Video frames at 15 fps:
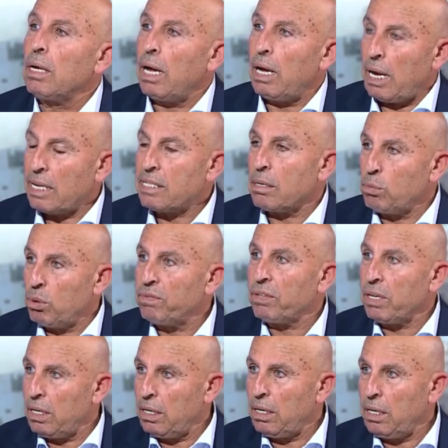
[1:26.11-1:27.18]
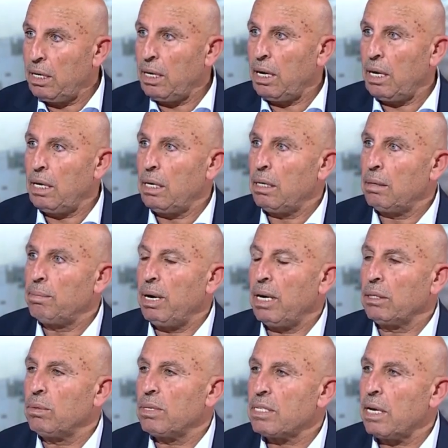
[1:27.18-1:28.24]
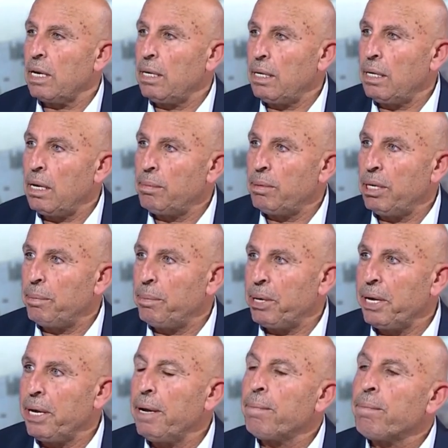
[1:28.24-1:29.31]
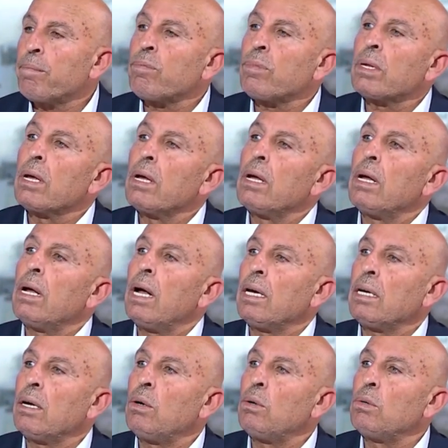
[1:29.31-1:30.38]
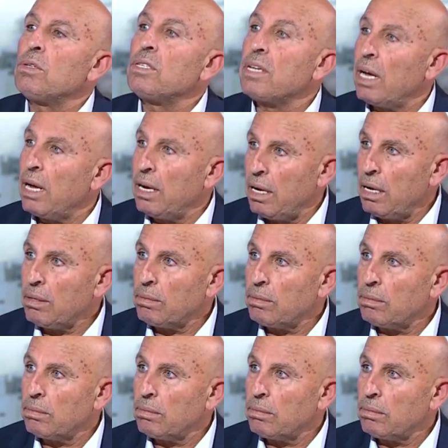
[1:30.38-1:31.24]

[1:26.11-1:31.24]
حسب وفقا لبعض وسائل الاعلام العبريه انه سال